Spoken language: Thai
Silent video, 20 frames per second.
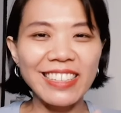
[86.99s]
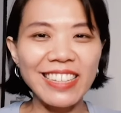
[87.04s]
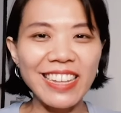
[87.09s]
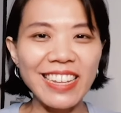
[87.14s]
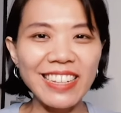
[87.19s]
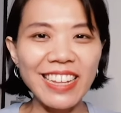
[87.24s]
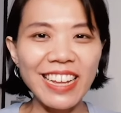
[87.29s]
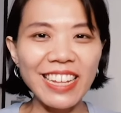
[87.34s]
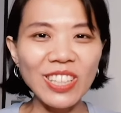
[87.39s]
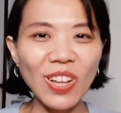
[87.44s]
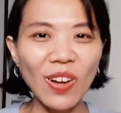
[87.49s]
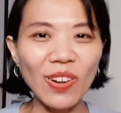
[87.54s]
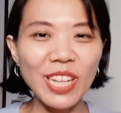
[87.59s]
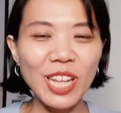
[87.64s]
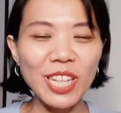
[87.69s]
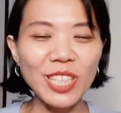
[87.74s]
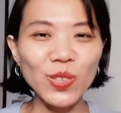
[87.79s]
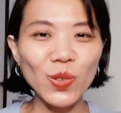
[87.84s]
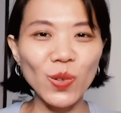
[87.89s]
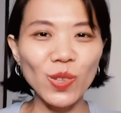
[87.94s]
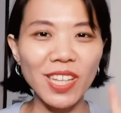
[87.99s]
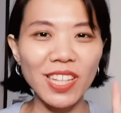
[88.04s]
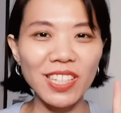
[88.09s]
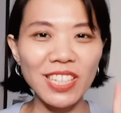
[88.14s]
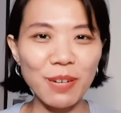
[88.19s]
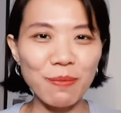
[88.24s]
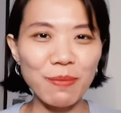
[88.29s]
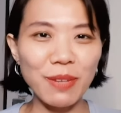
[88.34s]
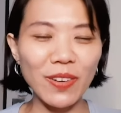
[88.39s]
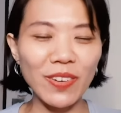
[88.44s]
ทีนี้ตอนนี้ส่วน
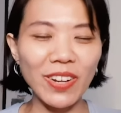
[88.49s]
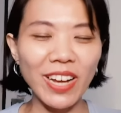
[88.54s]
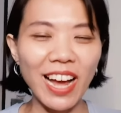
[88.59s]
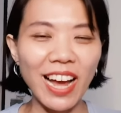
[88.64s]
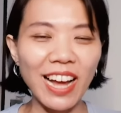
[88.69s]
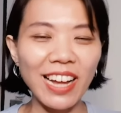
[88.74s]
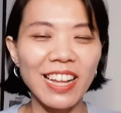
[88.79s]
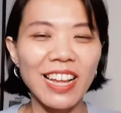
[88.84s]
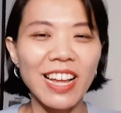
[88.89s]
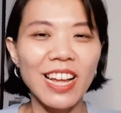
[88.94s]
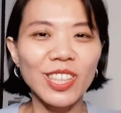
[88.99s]
ที่1ไปแล้วนะคะ